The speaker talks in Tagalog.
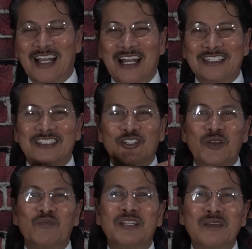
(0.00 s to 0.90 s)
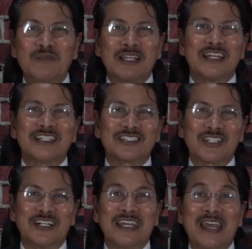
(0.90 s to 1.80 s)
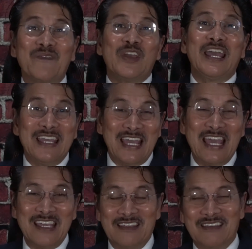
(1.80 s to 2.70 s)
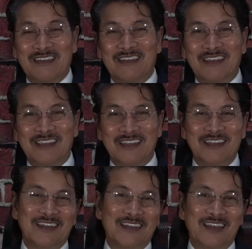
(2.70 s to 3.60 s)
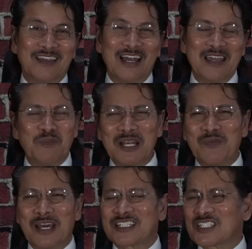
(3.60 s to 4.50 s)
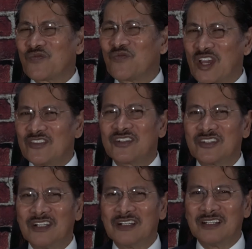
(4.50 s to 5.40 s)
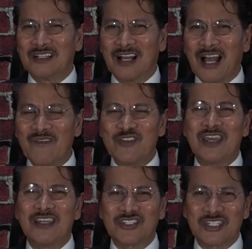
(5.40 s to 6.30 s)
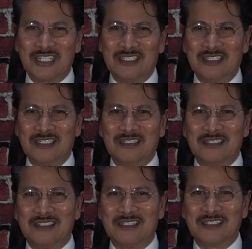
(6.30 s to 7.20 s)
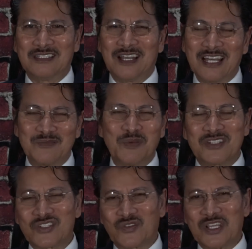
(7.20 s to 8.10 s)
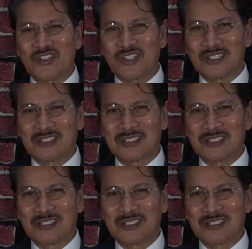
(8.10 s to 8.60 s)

At ito ay binibigay sa FAA, I believe that's Federal Aviation Administration.